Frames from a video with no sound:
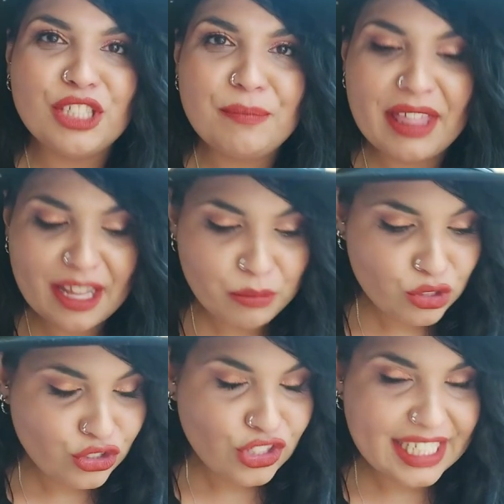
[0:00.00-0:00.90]
pues
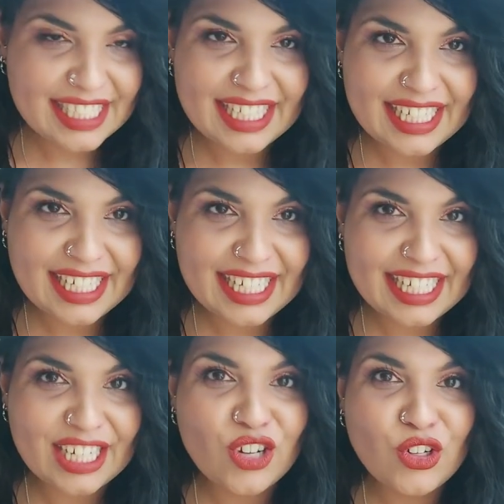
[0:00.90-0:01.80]
empezamos con
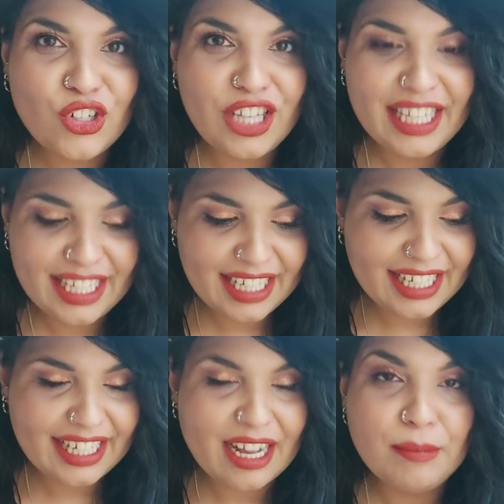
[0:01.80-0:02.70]
este haul
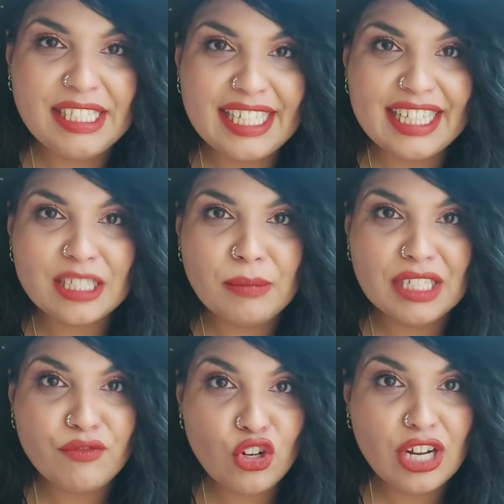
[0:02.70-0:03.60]
de camisetas
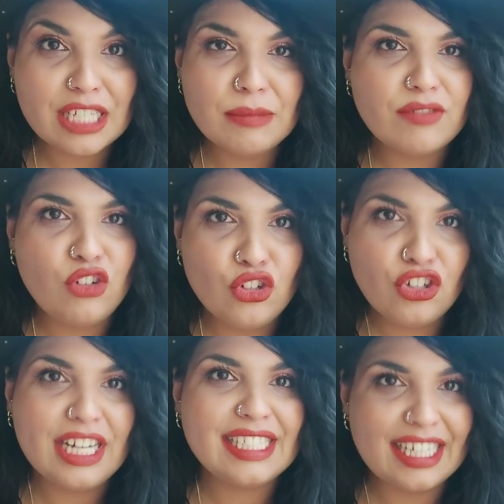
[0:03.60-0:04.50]
más flojas, más
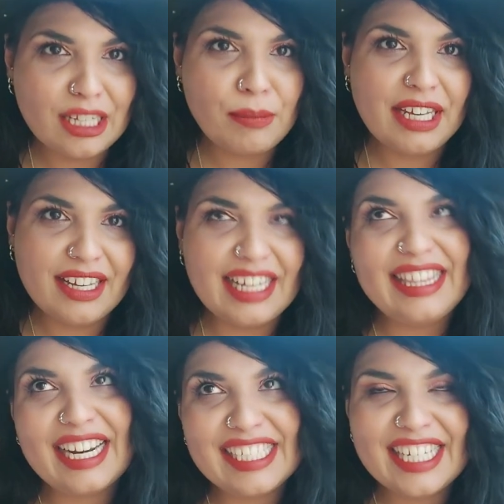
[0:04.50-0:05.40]
flojonas, que en el
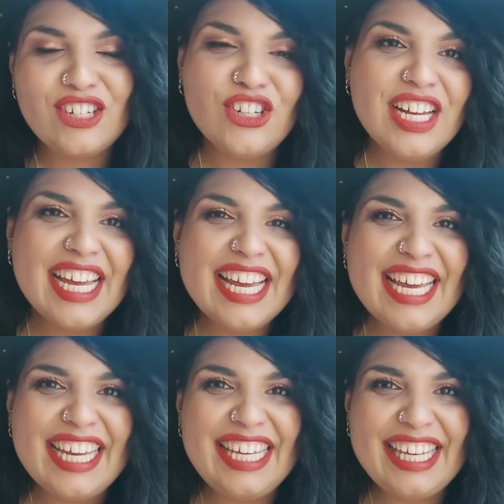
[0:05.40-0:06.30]
trasero.
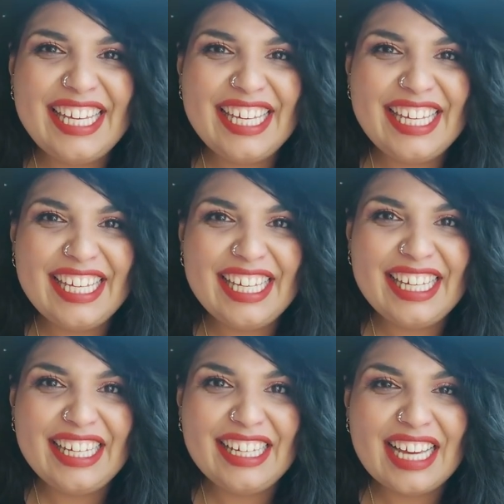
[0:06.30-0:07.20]

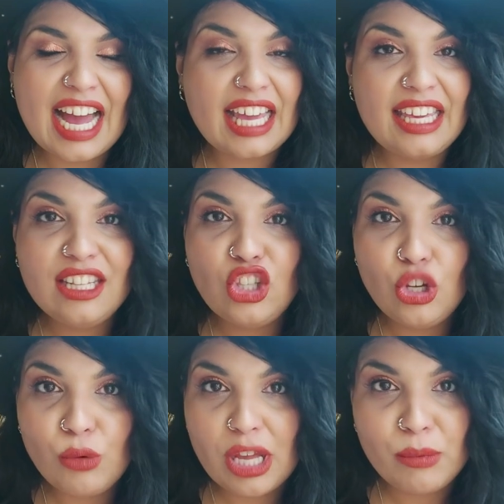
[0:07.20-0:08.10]
Y aquí
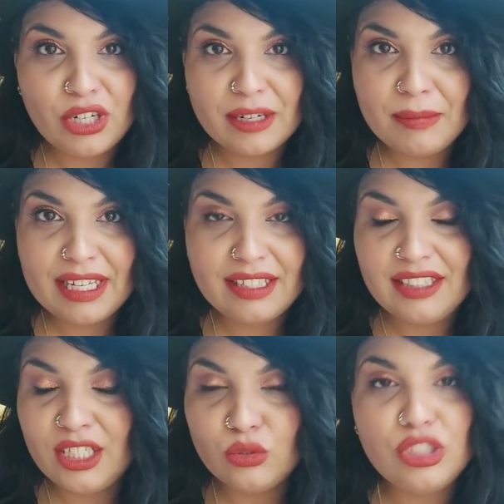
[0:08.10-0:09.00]
no voy a ponerme
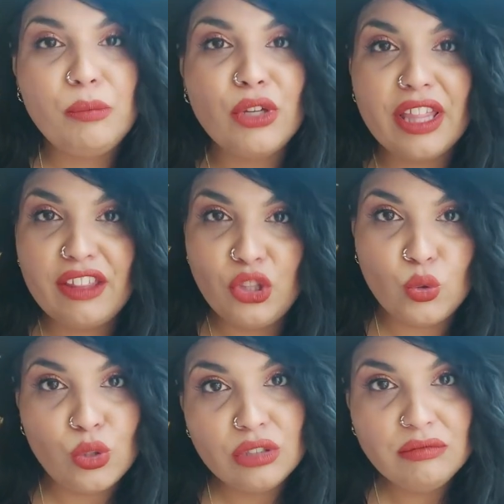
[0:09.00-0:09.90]
ningún tipo de
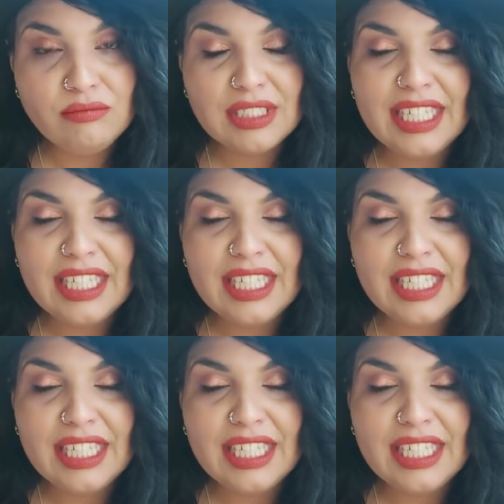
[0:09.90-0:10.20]
cinturón,